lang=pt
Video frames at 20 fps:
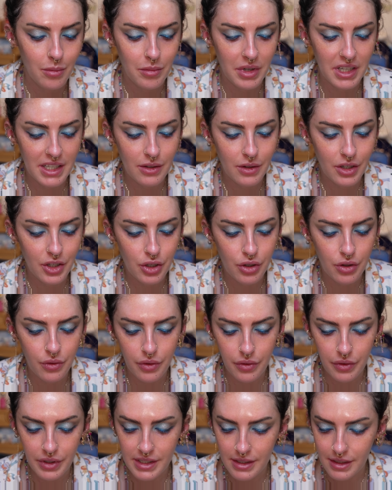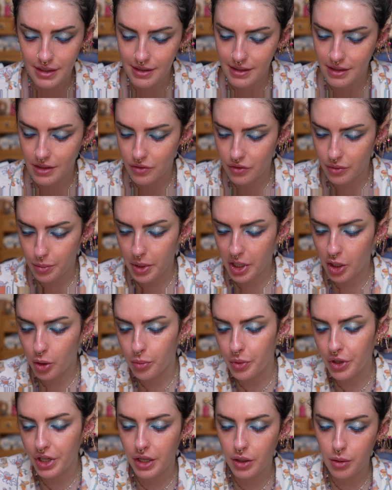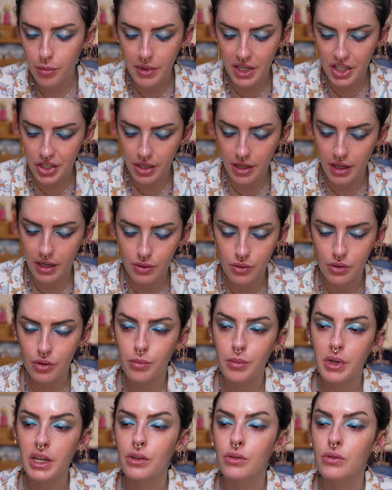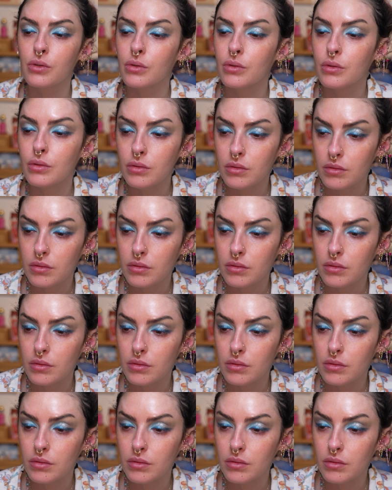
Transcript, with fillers: Mas eu acho que eu vou fazer assim. Eu vou pegar um pouquinho mais daquela sombra azul